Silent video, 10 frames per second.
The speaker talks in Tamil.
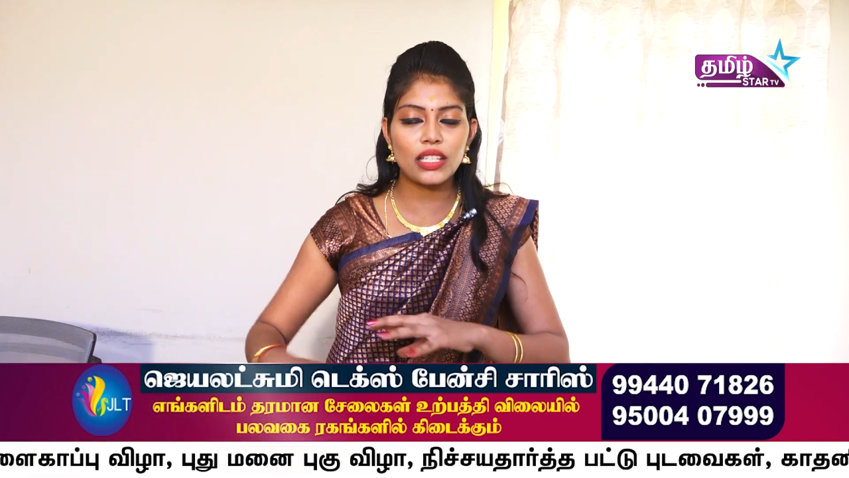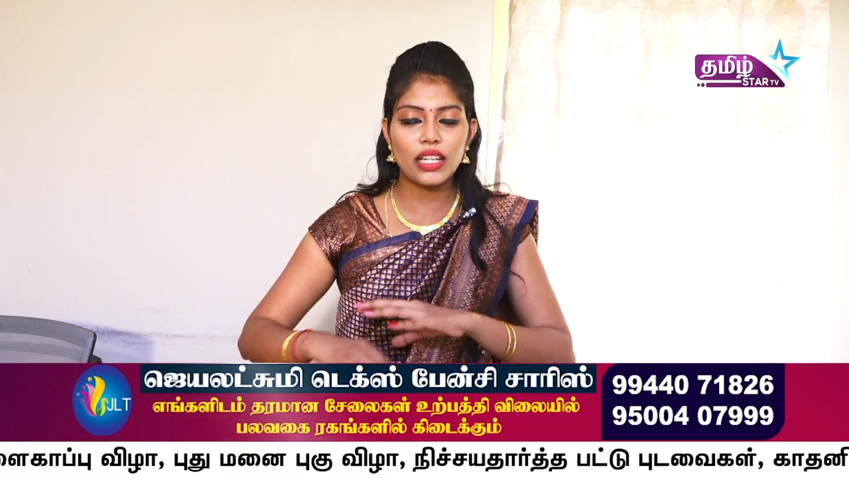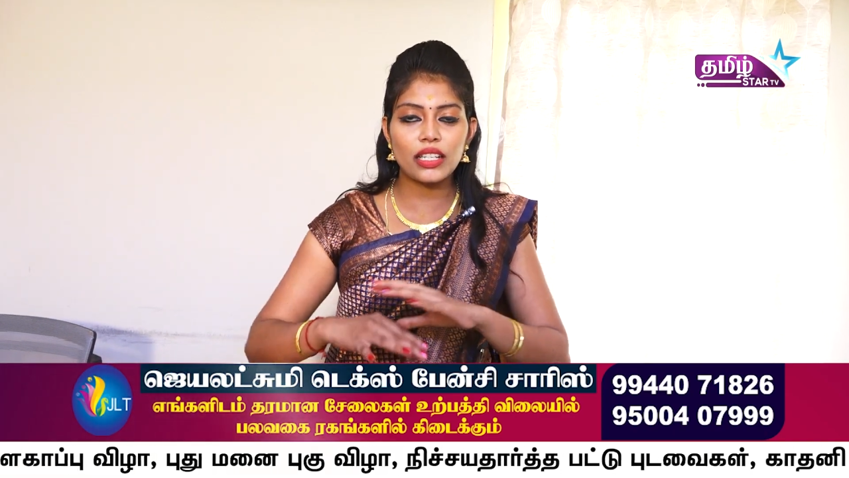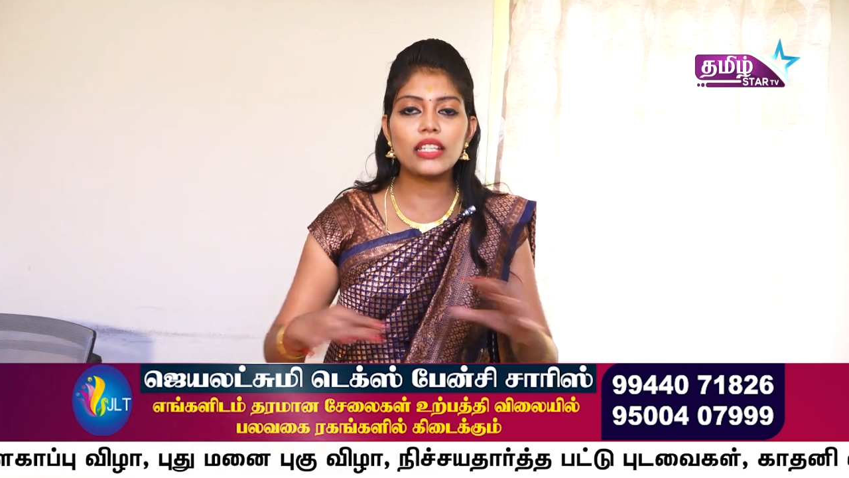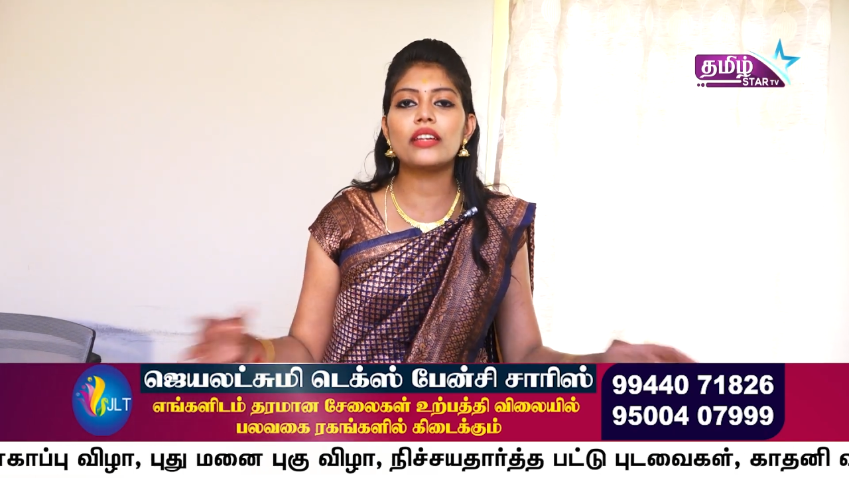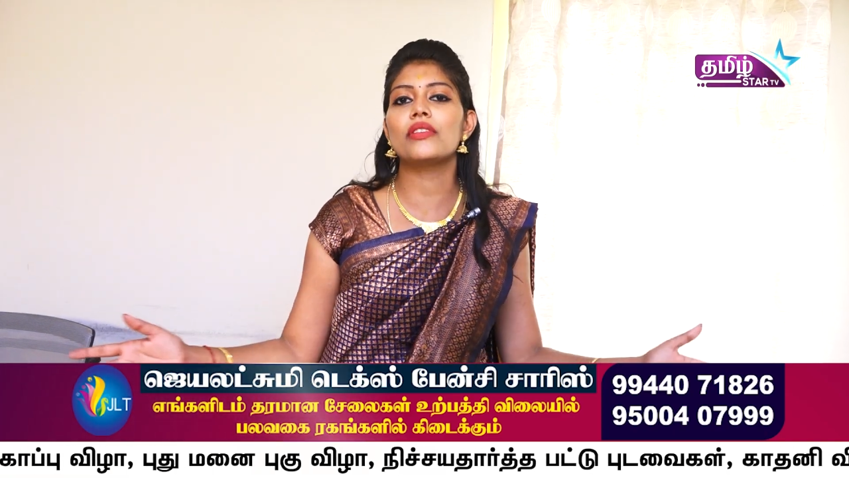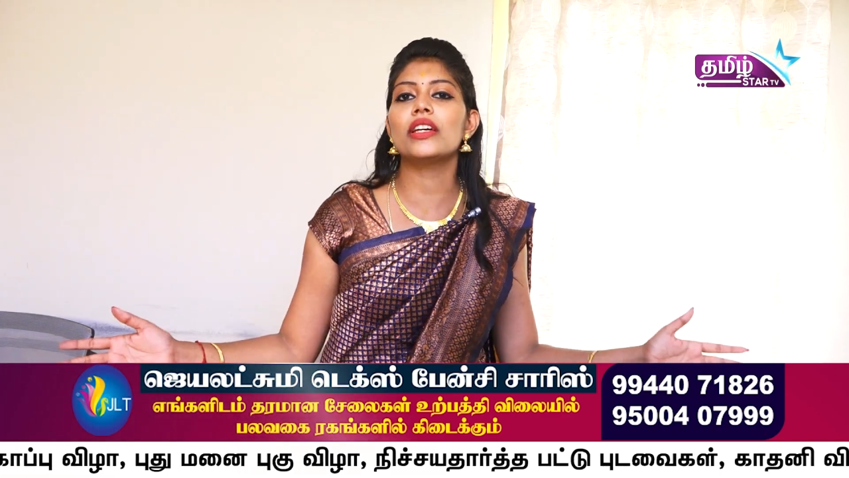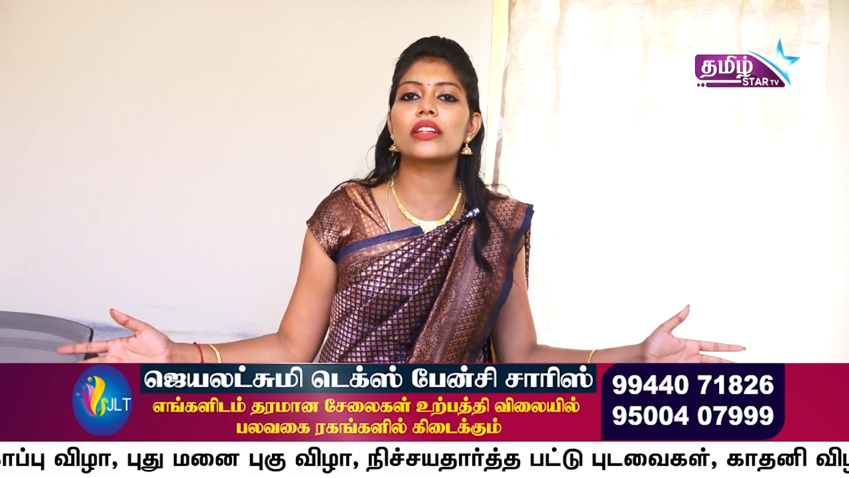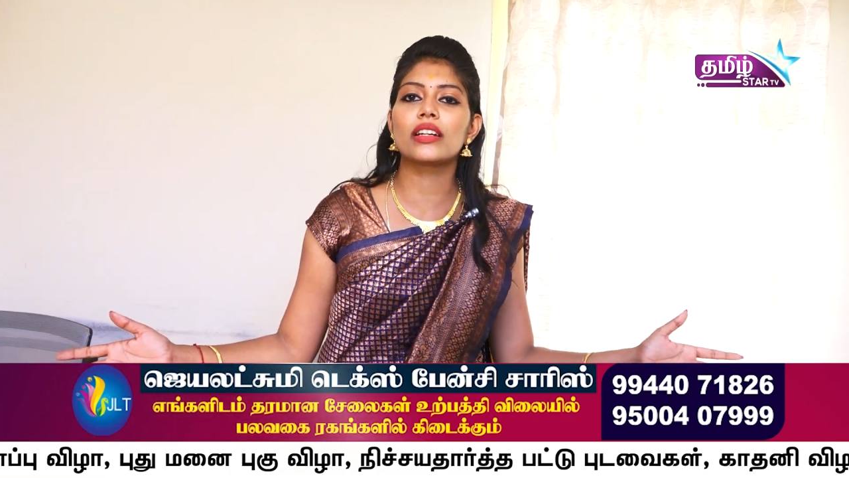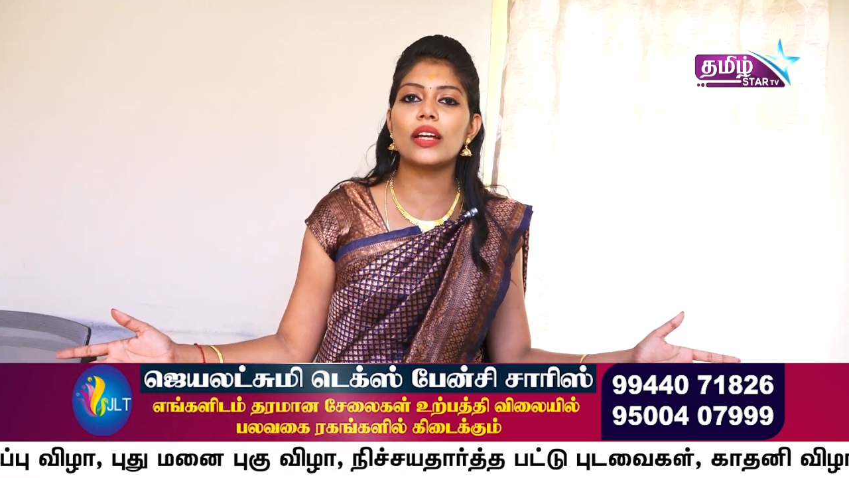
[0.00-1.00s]
நிறையவே
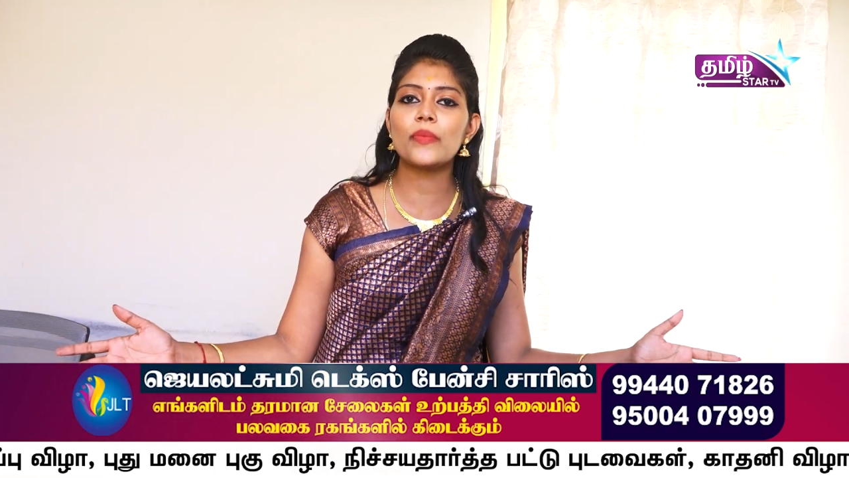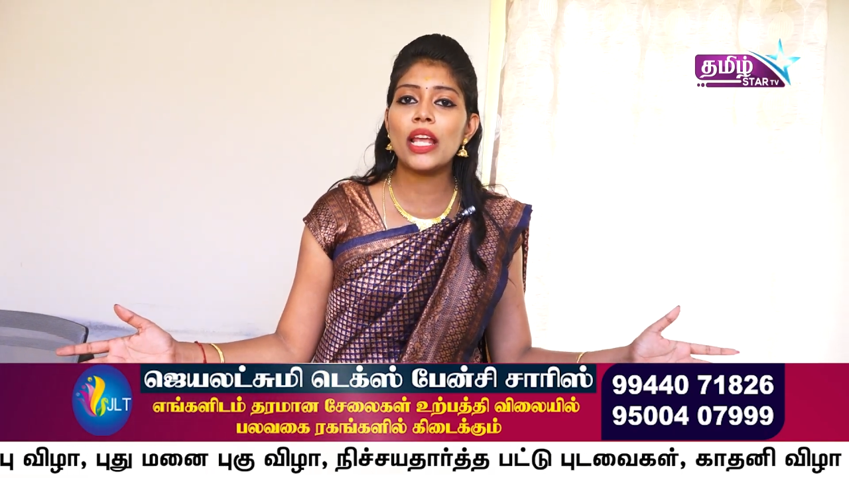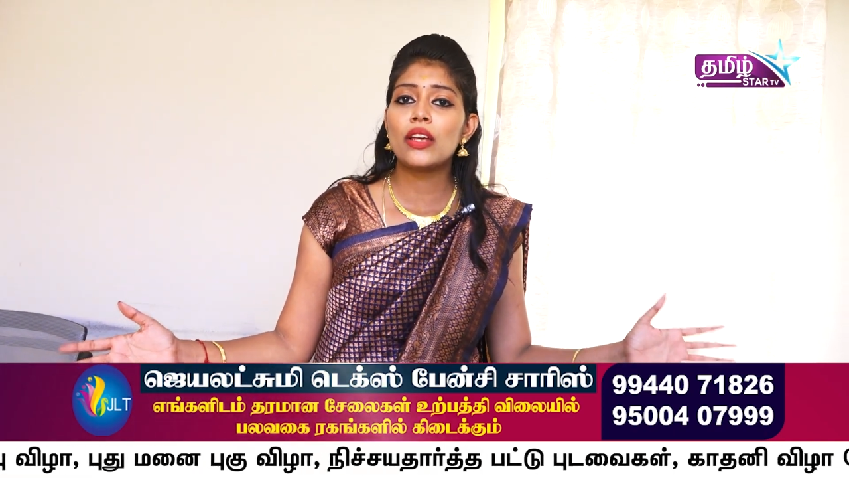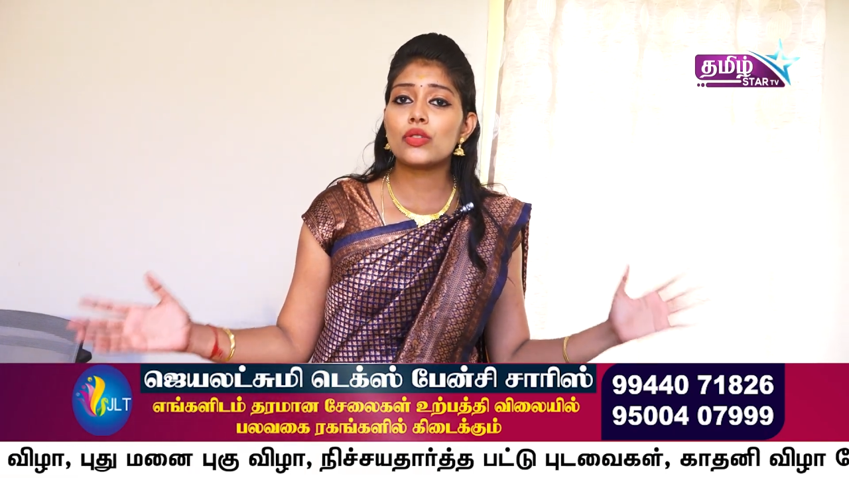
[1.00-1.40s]
இருக்குது